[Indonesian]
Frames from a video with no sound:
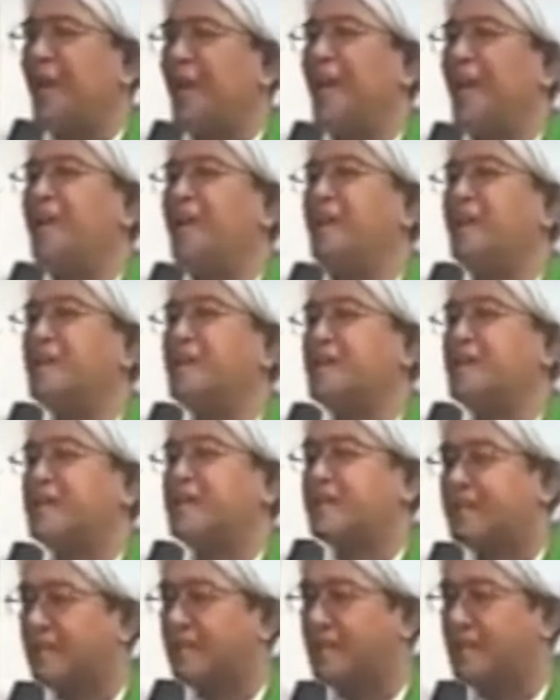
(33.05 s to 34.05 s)
anak
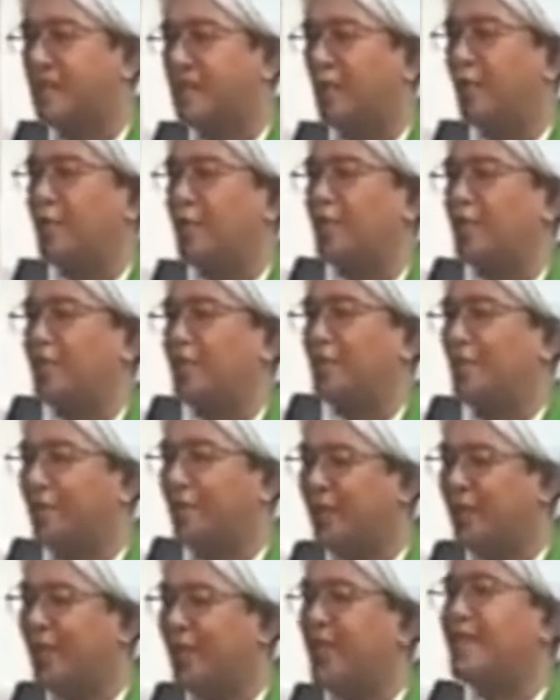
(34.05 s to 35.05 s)
kecil orang
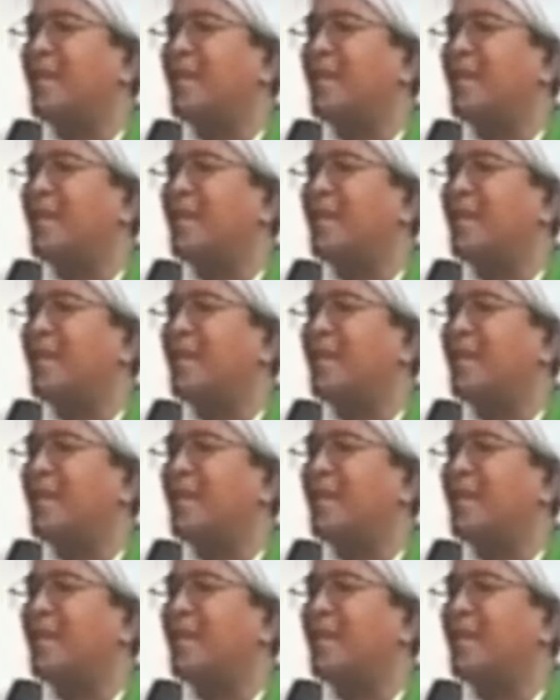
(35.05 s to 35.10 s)
tua